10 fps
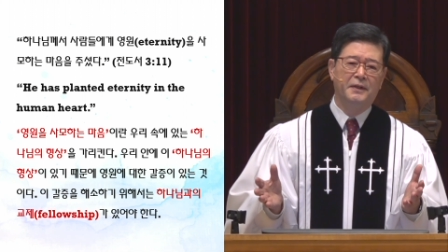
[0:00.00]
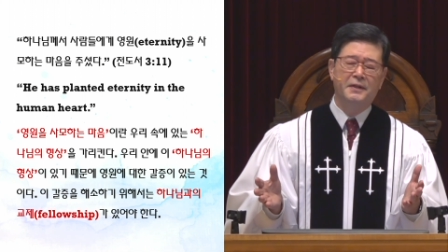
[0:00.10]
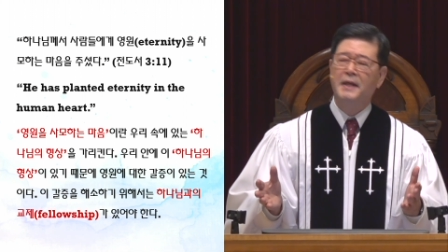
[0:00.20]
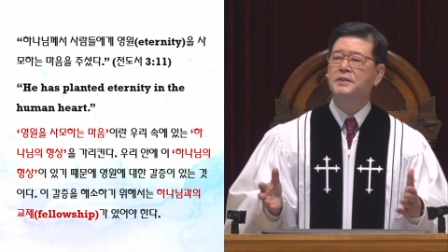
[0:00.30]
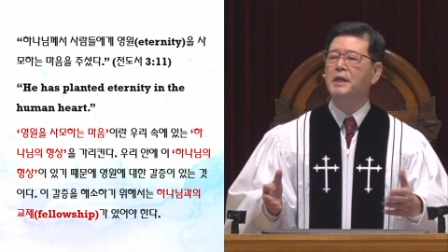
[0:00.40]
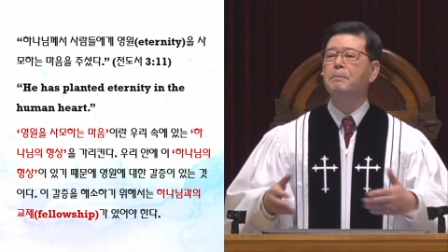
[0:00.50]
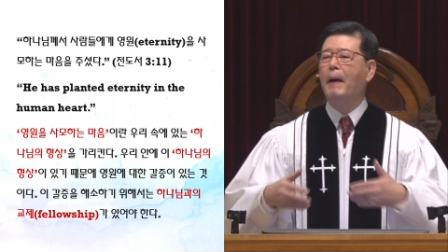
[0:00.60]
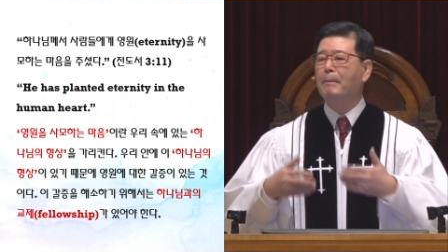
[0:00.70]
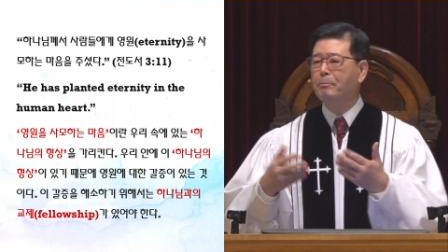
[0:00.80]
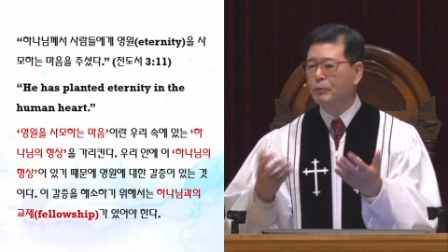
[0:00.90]
그래서 이
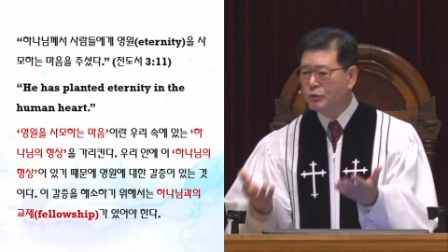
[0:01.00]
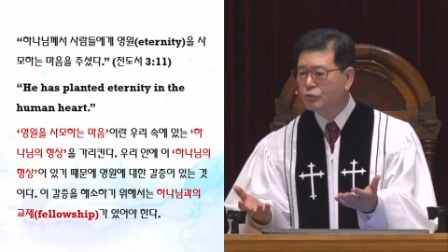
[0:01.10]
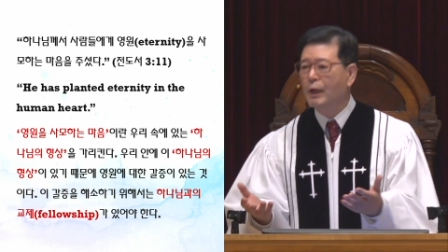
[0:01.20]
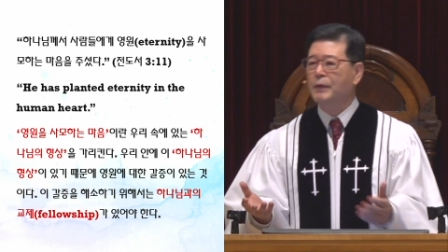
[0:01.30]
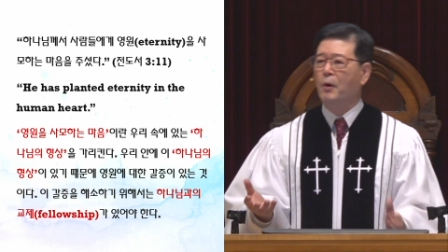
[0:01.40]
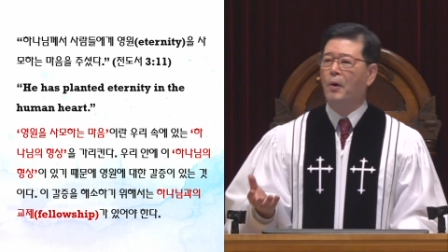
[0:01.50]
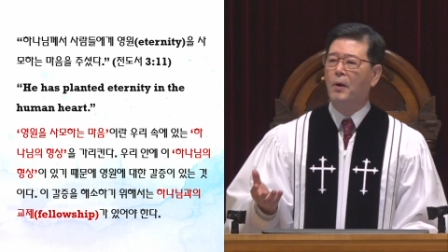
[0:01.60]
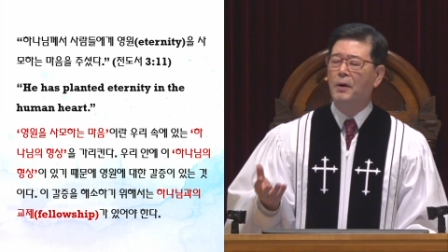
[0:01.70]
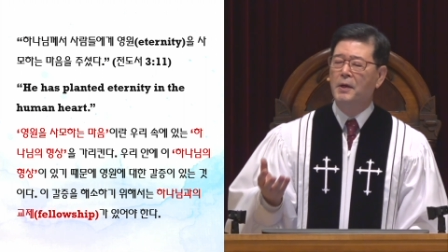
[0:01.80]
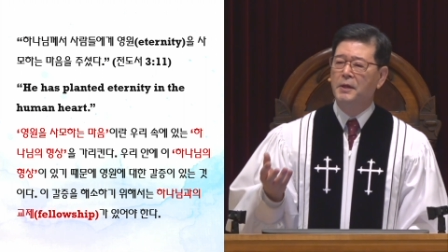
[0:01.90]
바쁜
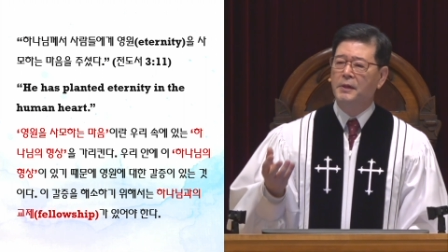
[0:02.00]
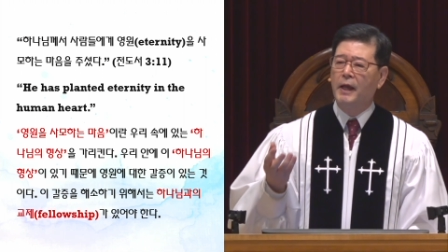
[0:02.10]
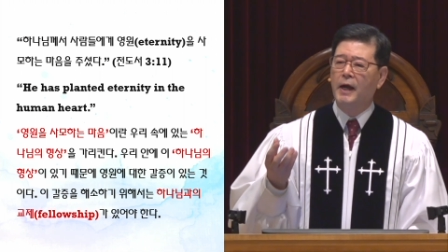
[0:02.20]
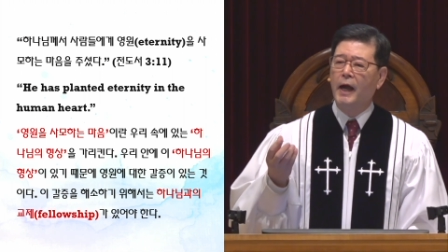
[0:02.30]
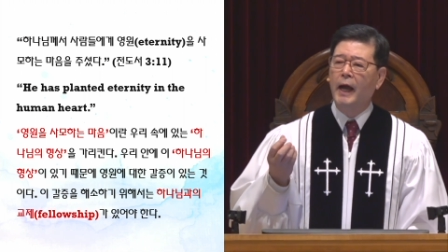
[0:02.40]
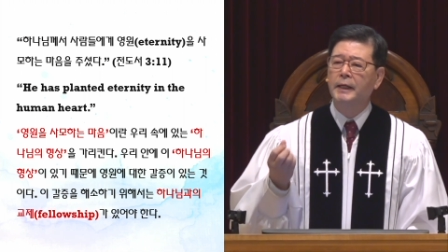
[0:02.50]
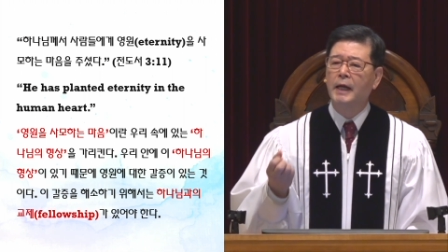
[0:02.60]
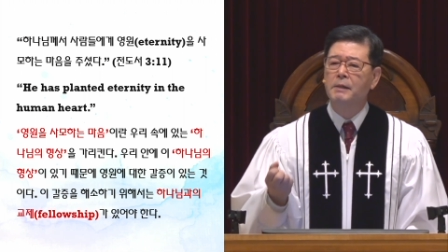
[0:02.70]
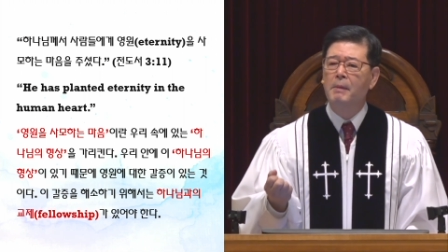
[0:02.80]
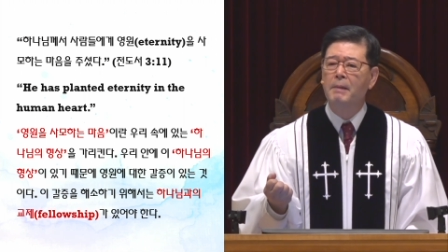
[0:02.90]
중에도 내가
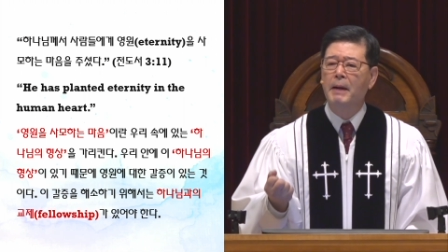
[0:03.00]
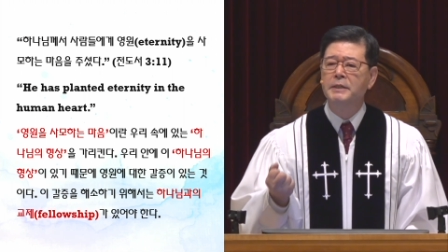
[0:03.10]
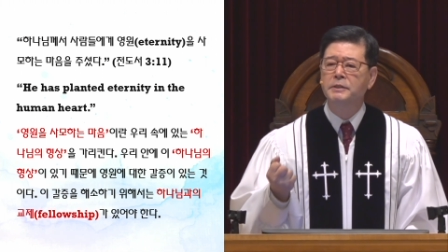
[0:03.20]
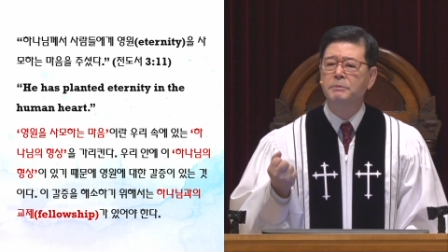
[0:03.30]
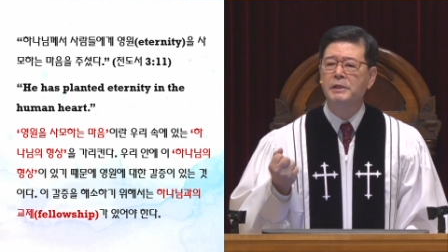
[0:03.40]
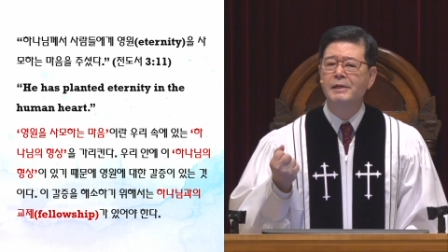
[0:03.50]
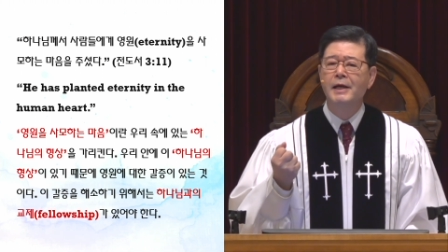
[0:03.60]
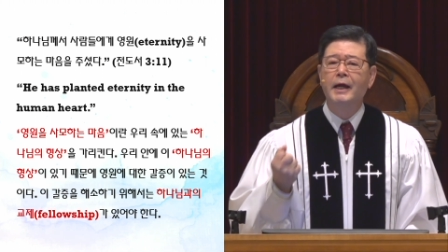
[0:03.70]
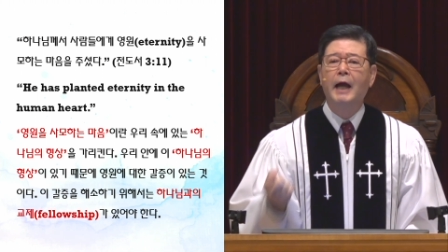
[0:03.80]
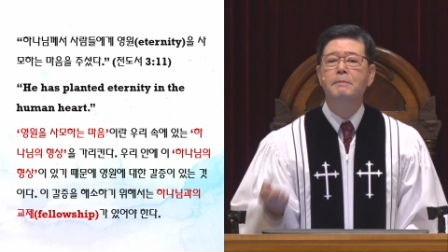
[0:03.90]
하나님의
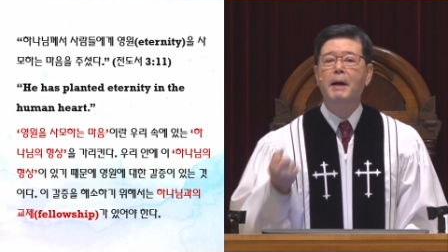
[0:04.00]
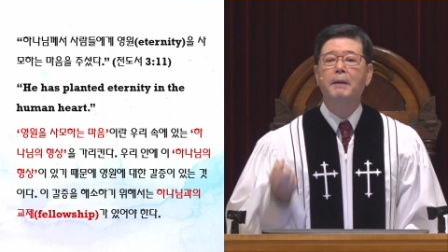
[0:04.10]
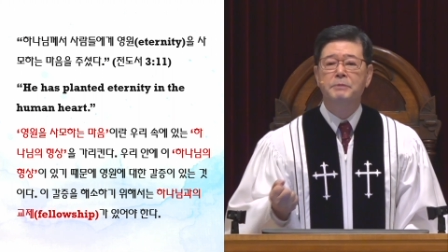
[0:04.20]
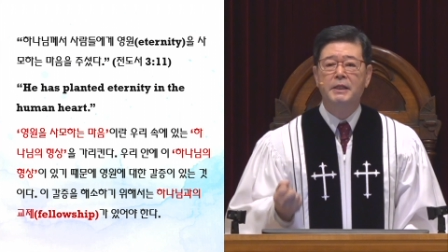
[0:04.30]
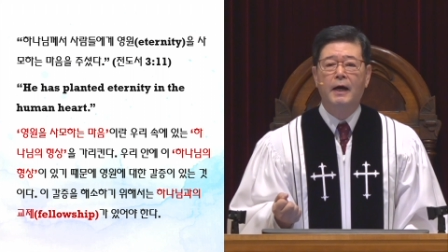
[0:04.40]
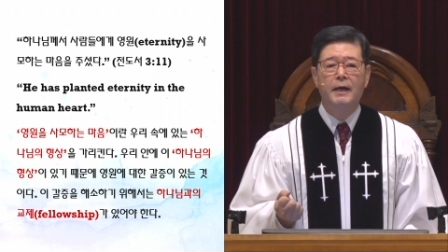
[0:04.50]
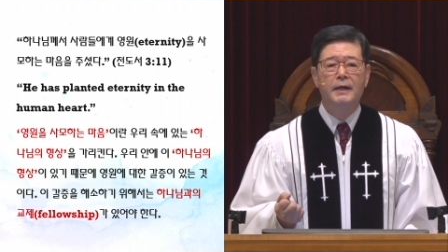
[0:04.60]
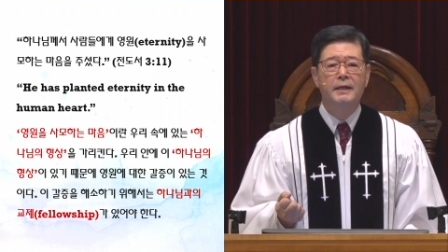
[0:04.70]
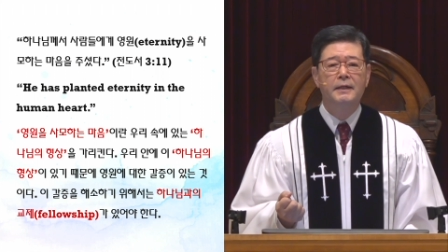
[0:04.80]
말씀을 갈망합니다.